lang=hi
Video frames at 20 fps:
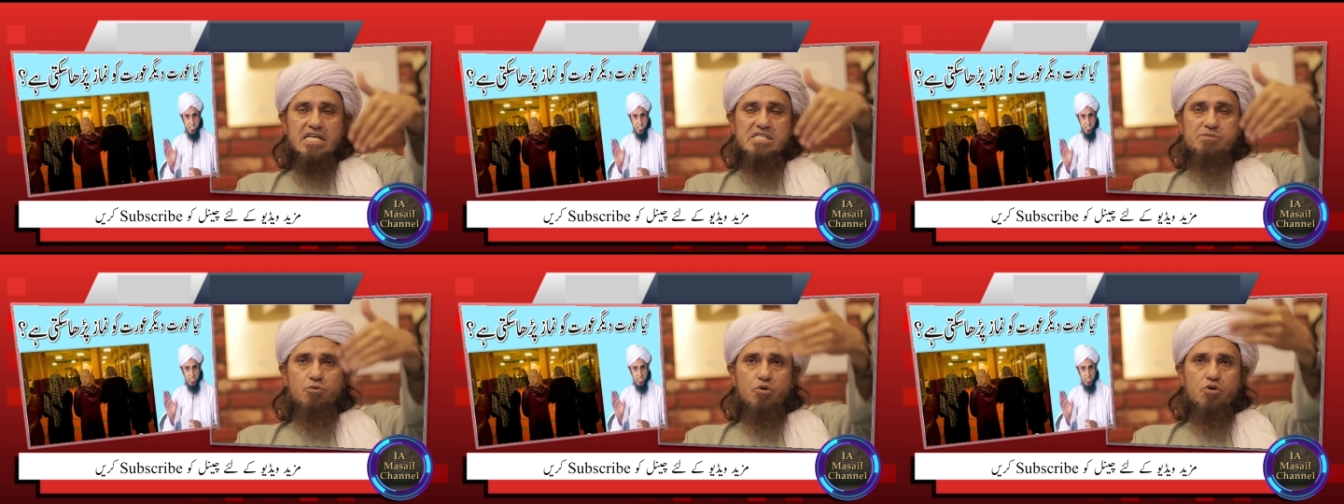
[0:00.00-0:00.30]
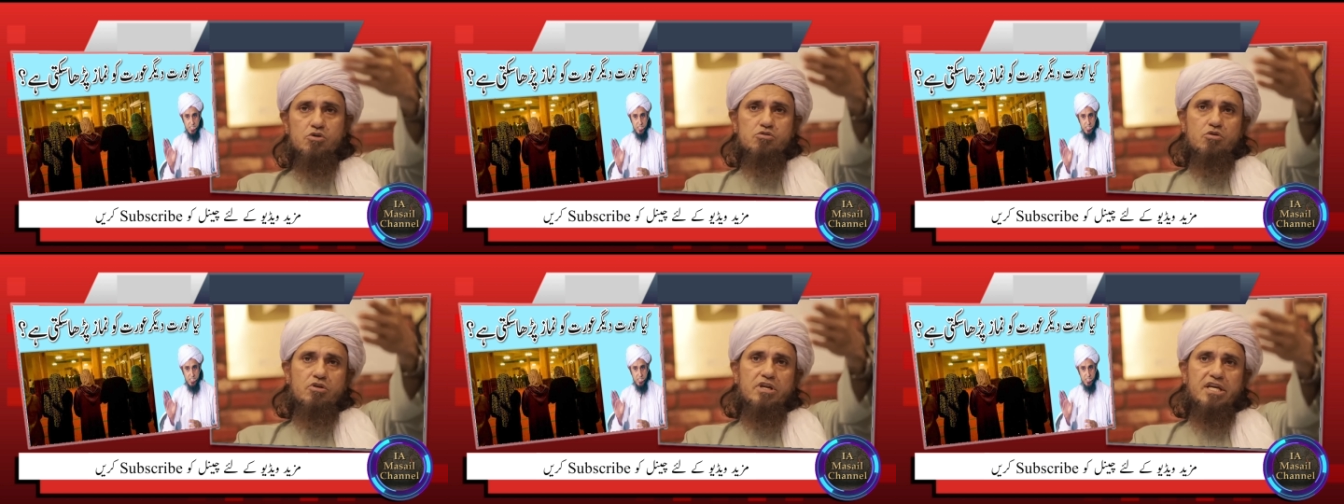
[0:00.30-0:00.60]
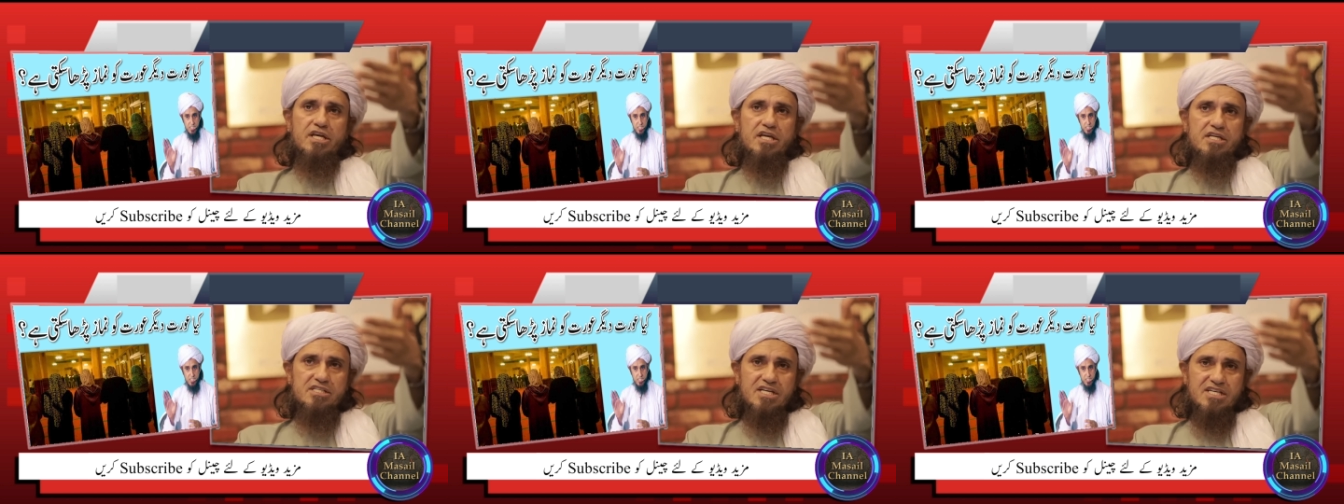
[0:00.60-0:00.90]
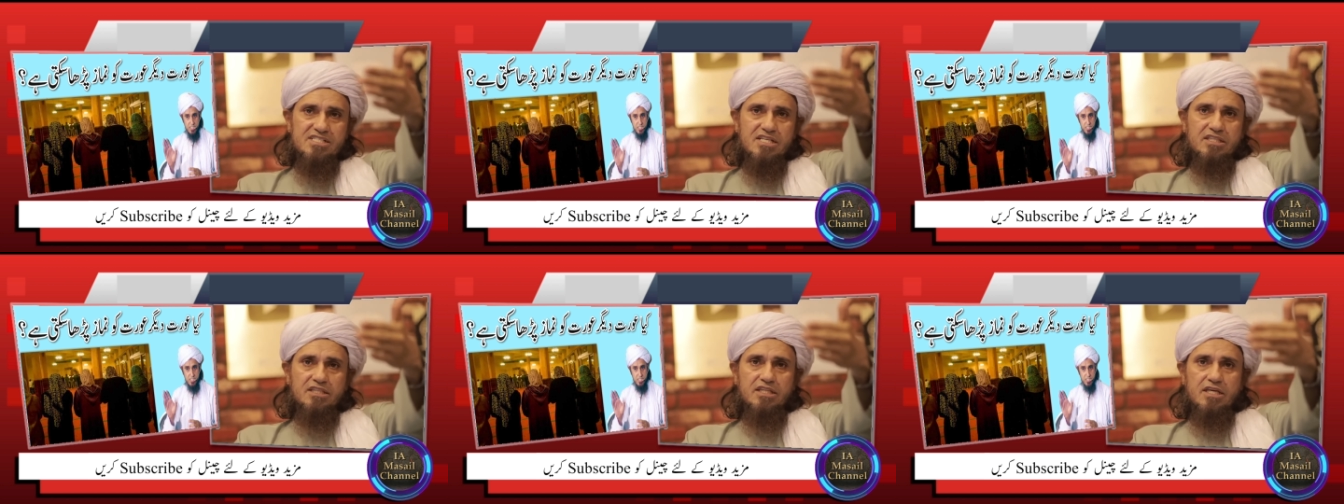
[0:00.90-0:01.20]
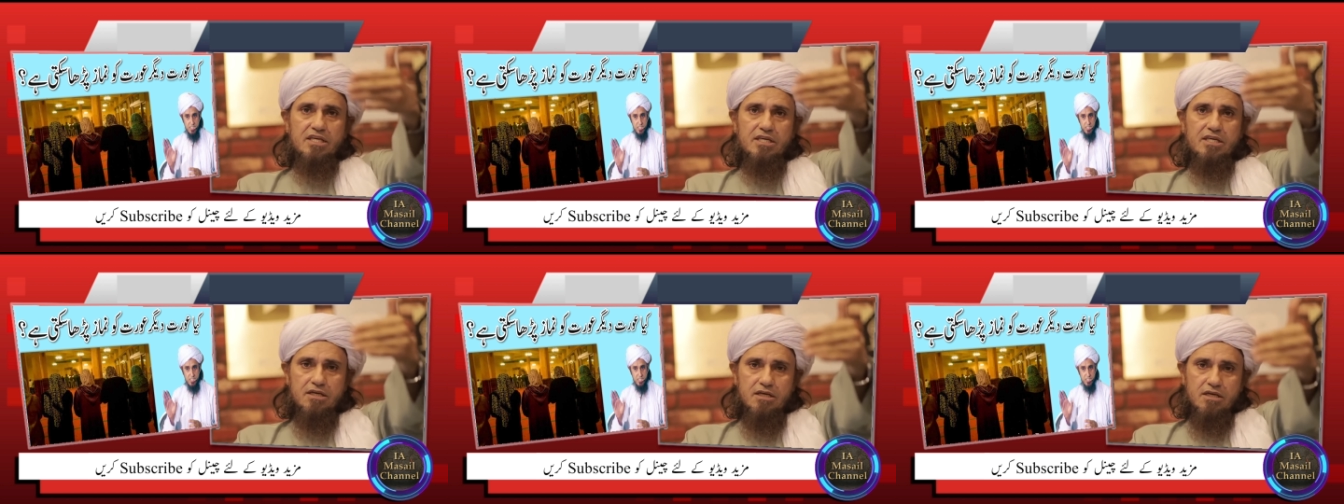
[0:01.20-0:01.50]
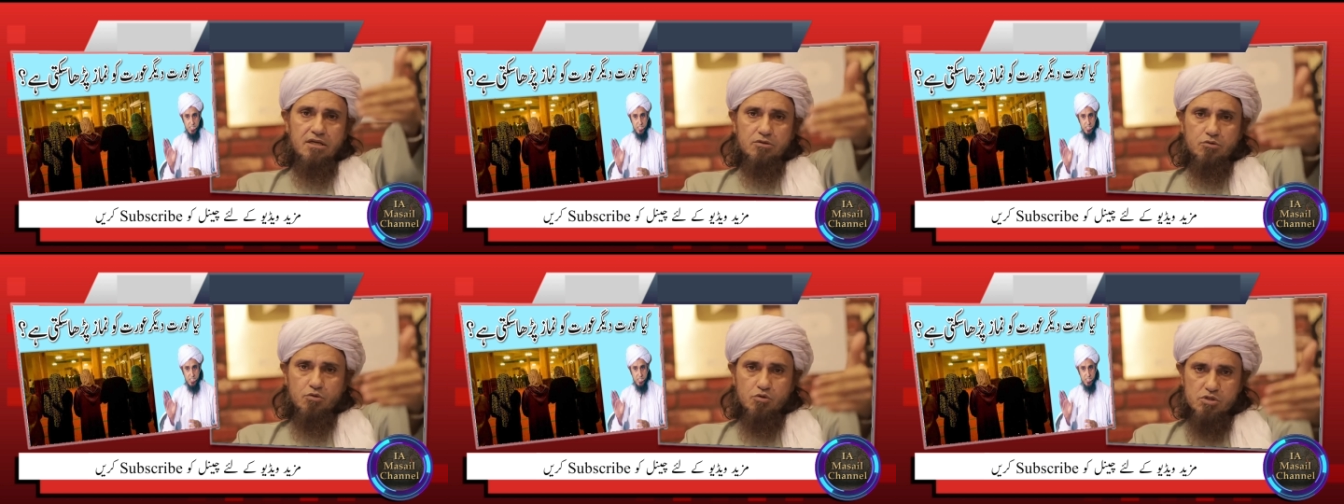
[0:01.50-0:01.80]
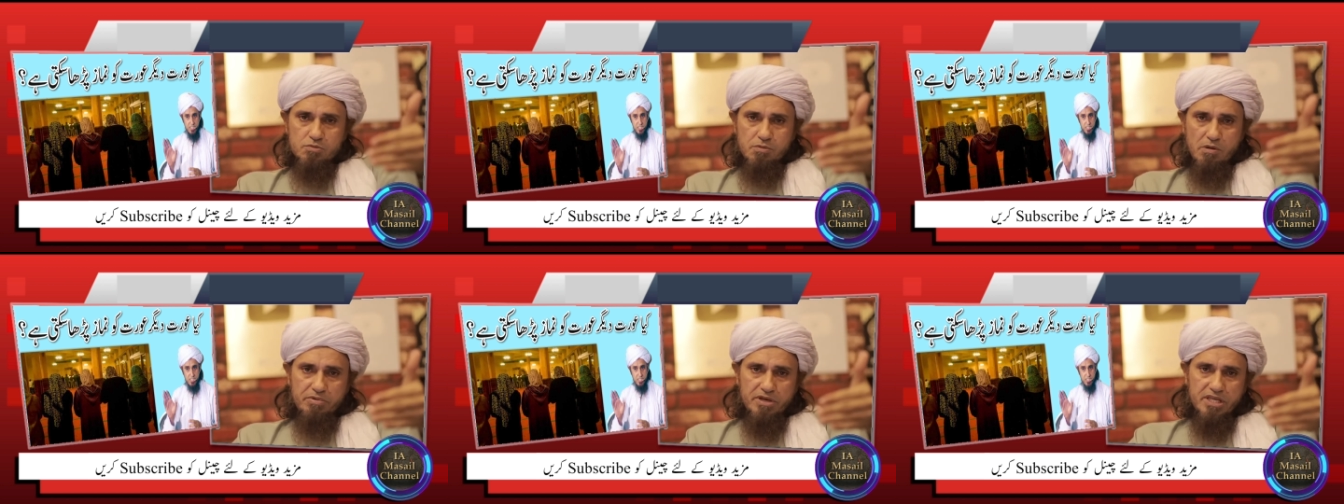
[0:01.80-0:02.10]
एक्सपोज होने की इजाज़त नहीं है तो
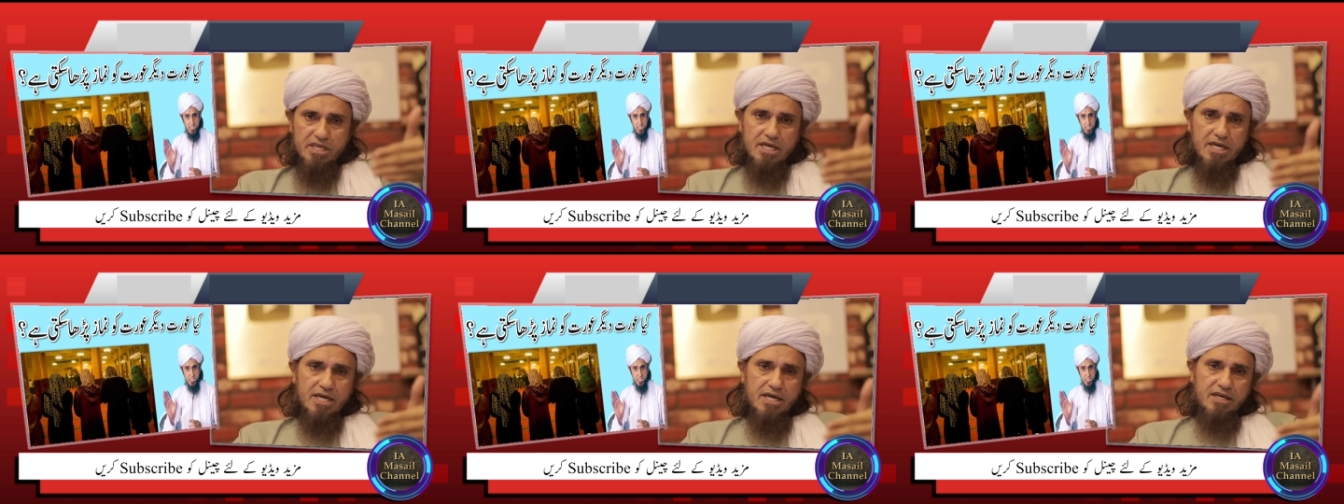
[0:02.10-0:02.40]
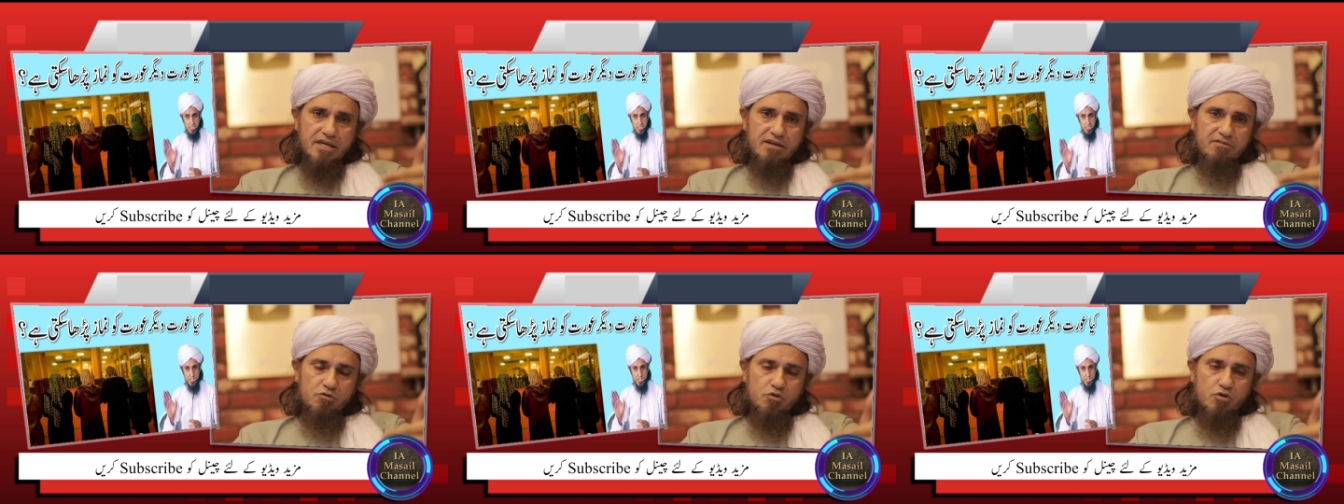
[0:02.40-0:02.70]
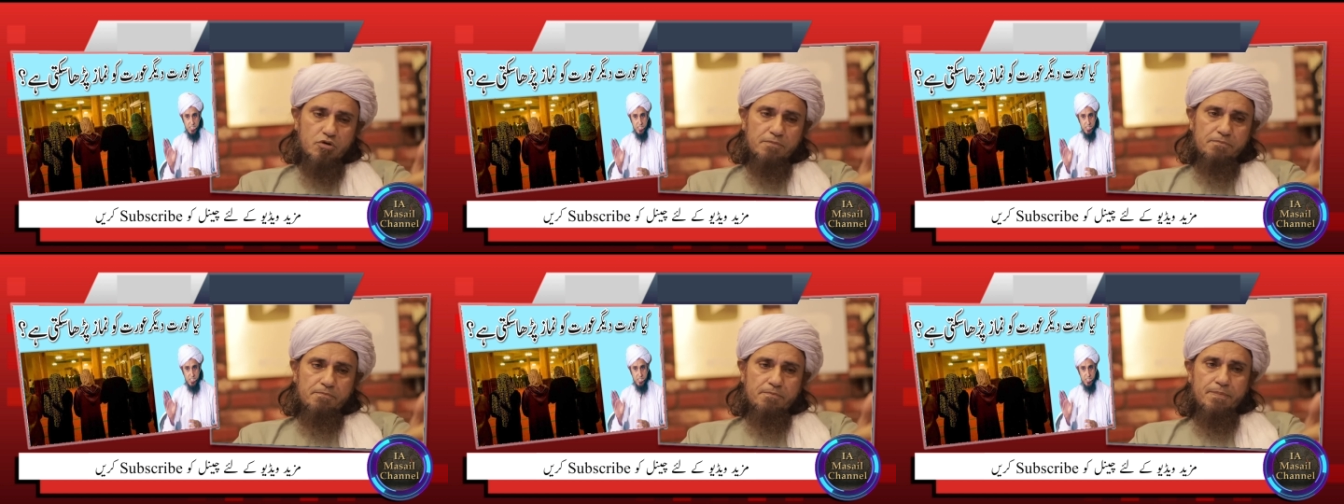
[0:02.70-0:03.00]
उसमें फिर यह है कि वो